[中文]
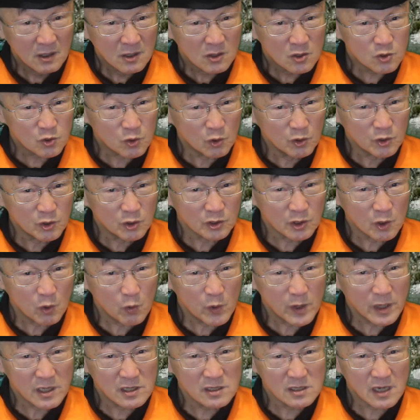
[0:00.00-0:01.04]
所有的
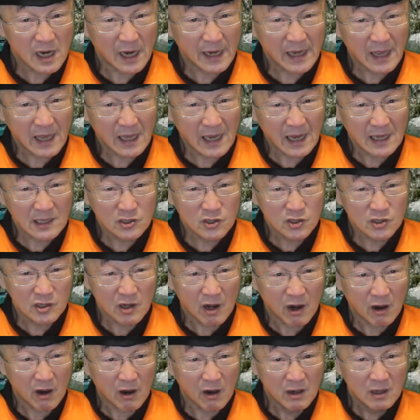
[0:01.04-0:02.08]
规格改来改去
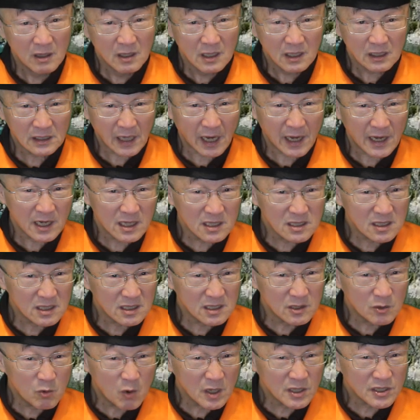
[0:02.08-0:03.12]
哈，改了这
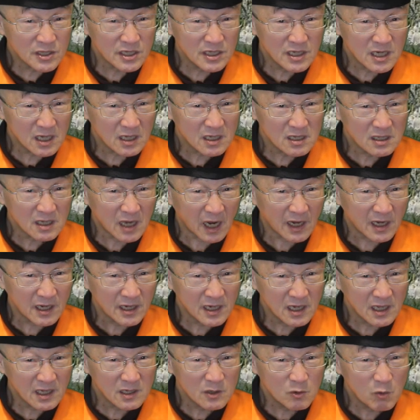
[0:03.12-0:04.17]
个忘记那个，改
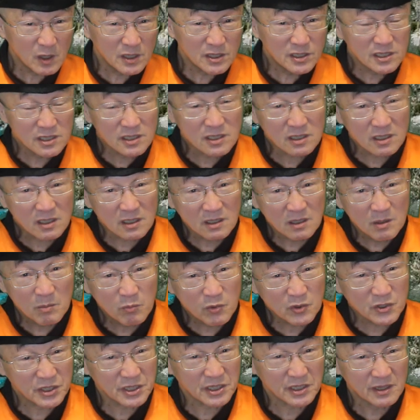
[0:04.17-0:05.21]
了那个忘记这个，
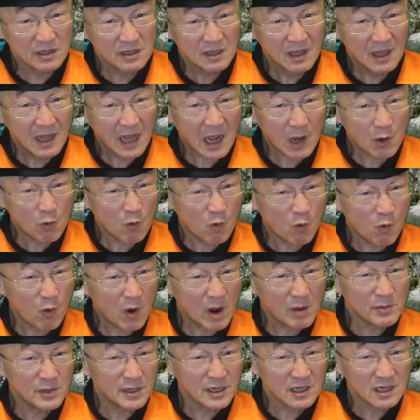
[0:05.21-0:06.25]
不行啊！我
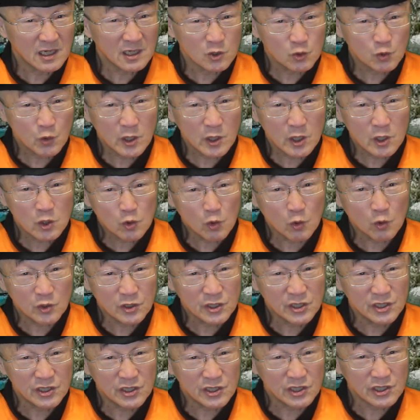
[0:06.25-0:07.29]
发明了一个追溯
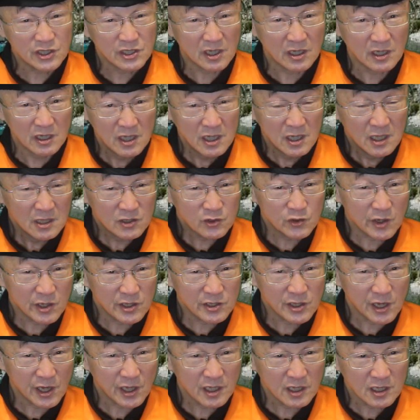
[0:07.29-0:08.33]
性急症，解
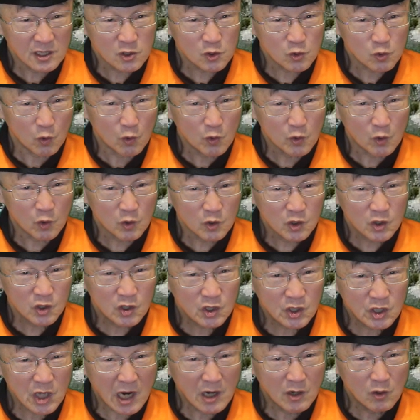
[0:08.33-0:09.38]
决了所有
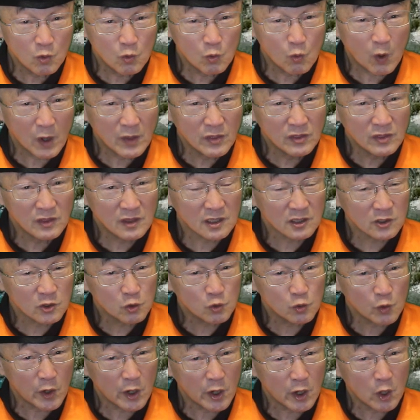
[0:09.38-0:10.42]
相关的
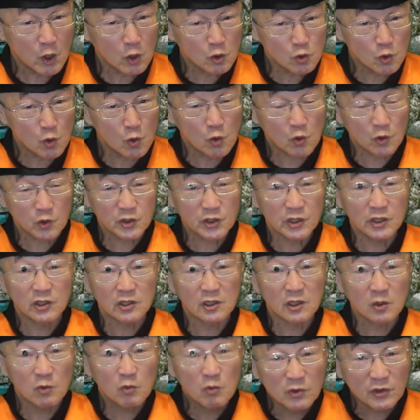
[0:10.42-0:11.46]
追溯性
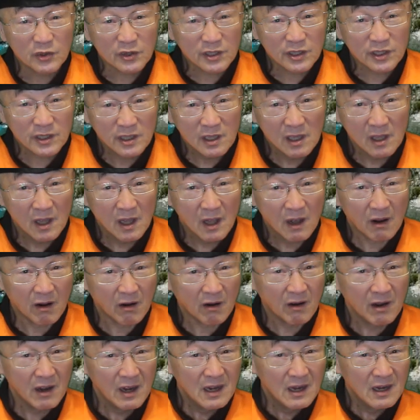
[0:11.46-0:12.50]
的问题
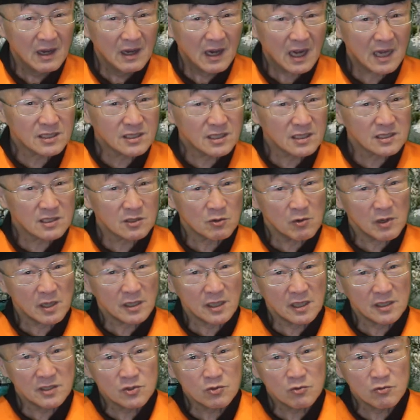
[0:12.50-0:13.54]
哦。啊，这里几个
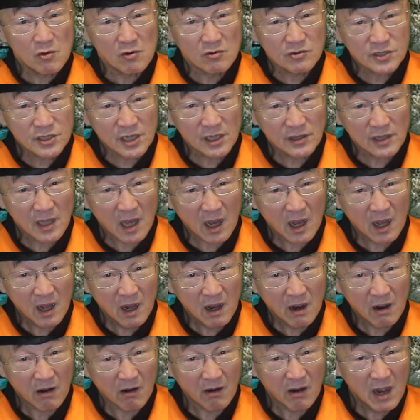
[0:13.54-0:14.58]
研究贡献呢？
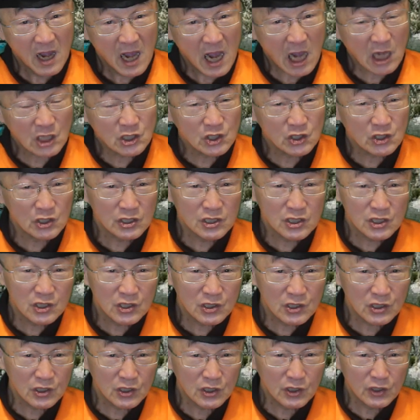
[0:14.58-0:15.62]
哦，啊，至于
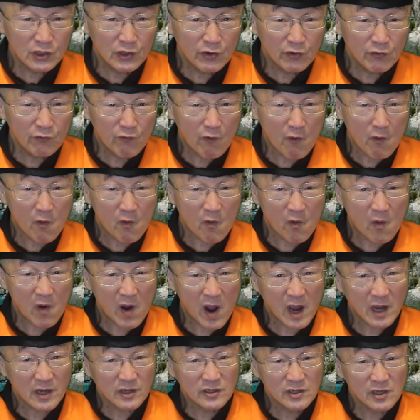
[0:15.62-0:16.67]

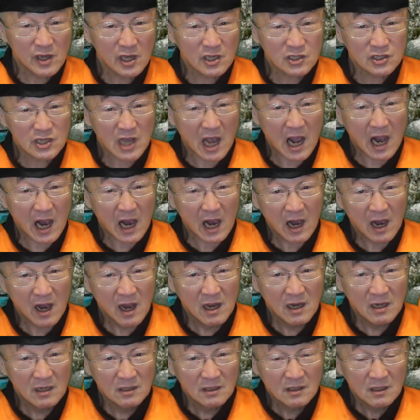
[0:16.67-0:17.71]
C4ISR，
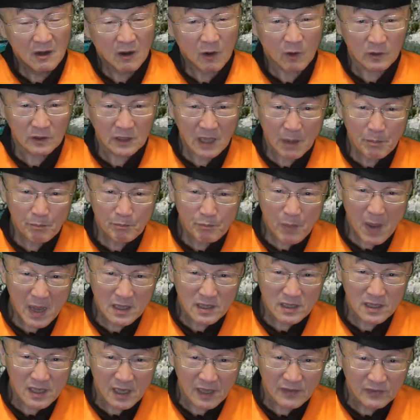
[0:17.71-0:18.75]
哦，它
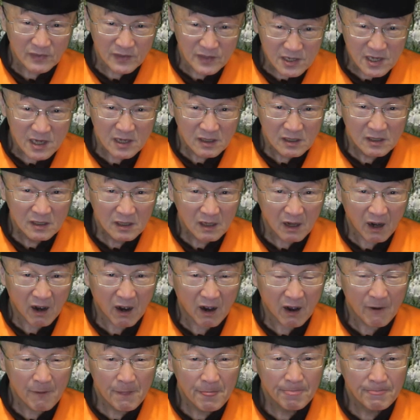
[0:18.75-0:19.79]
扮演着
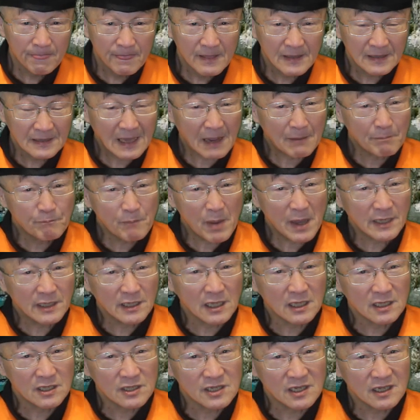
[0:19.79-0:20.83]
哦，它扮
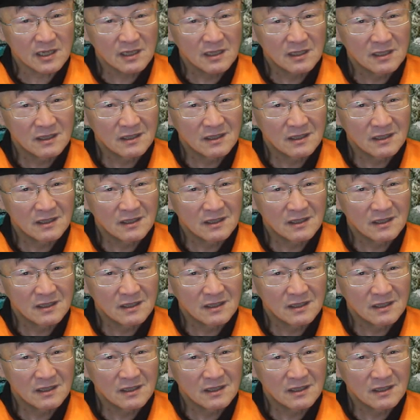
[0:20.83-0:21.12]
演着